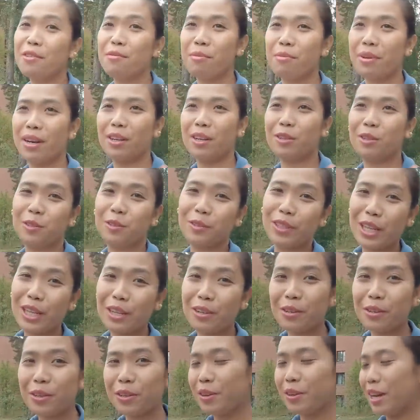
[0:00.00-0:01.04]
Ngayon pa
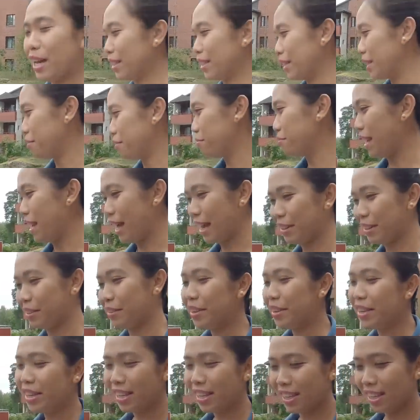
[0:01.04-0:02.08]
na-continue yung ating vlog.
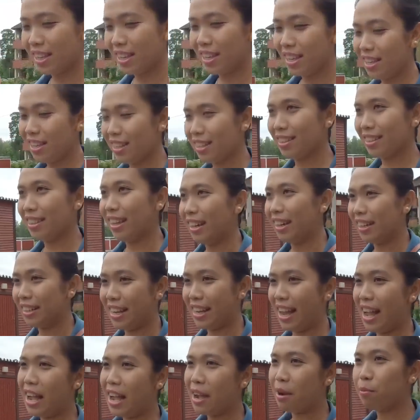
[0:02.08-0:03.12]
Oy, dahil
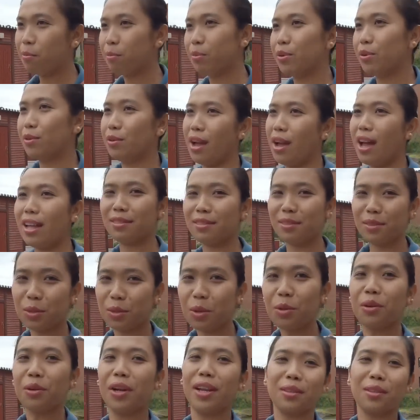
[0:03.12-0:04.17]
kahapon,
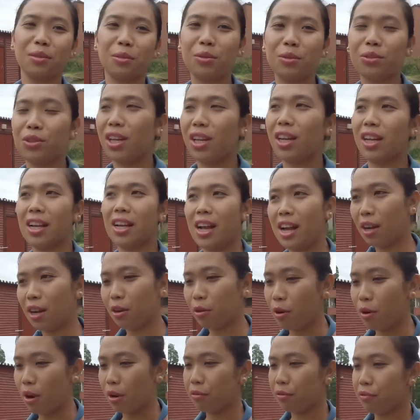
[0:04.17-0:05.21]
antok na antok talaga
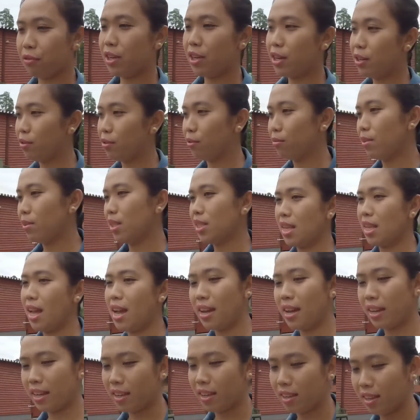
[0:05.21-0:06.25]
ako after nung
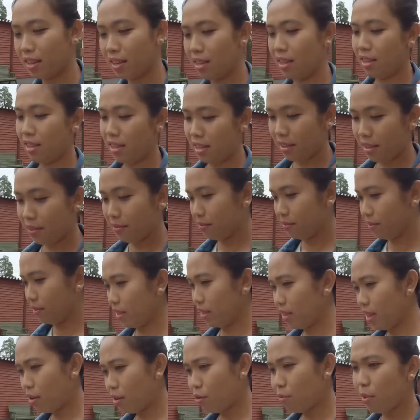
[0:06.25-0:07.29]
masahe.
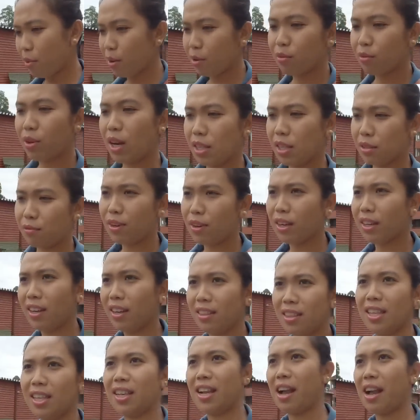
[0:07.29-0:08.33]
Ano ba yung last vlog
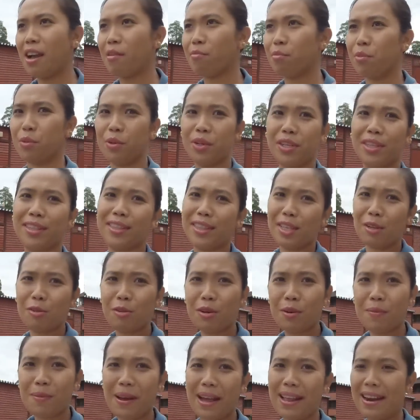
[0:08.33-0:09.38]
natin kahapon? Hindi
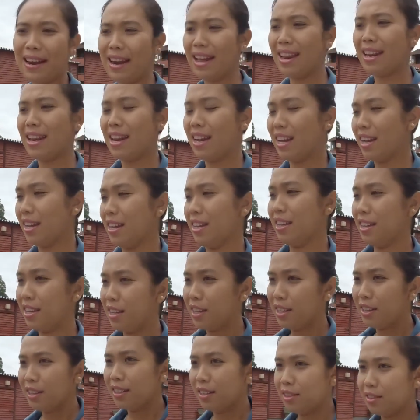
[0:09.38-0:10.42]
ko na maalala.
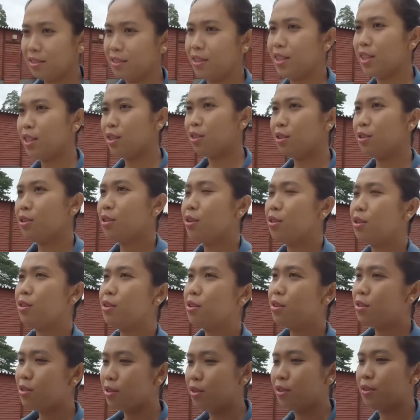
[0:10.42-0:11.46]
So
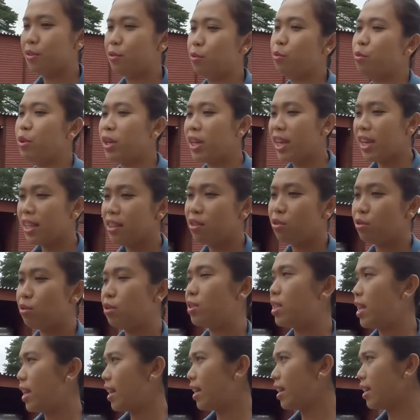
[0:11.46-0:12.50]
ito, weekend
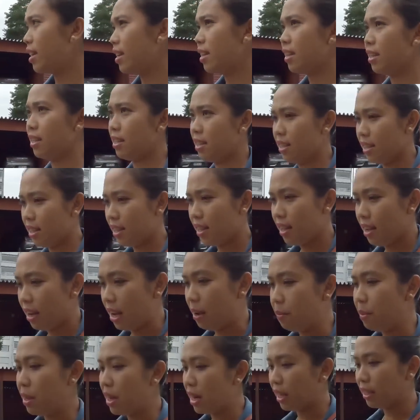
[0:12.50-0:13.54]
today.
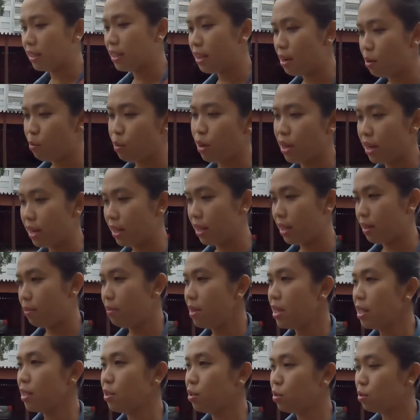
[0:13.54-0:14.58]
Kami lang dalawa
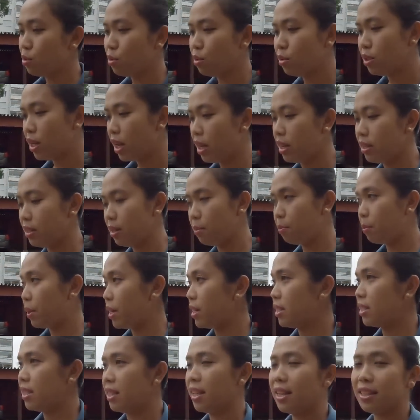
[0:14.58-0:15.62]
ni Mixo dahil si
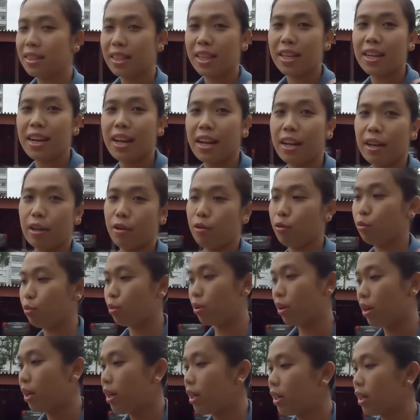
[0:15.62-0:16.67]
Pars natin ay
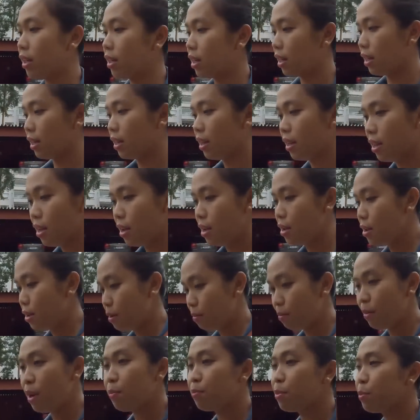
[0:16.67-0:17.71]
work.
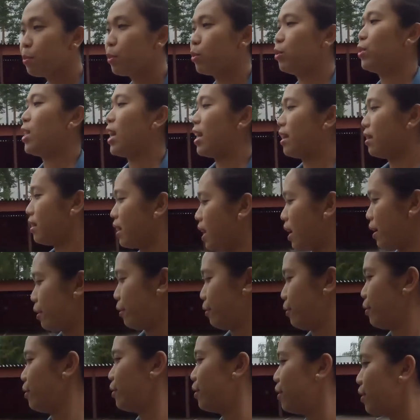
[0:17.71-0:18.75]
May pupuntahan
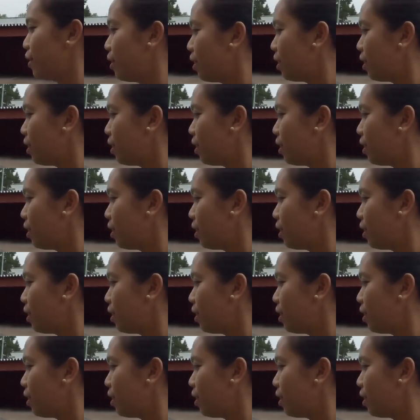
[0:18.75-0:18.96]
tayo.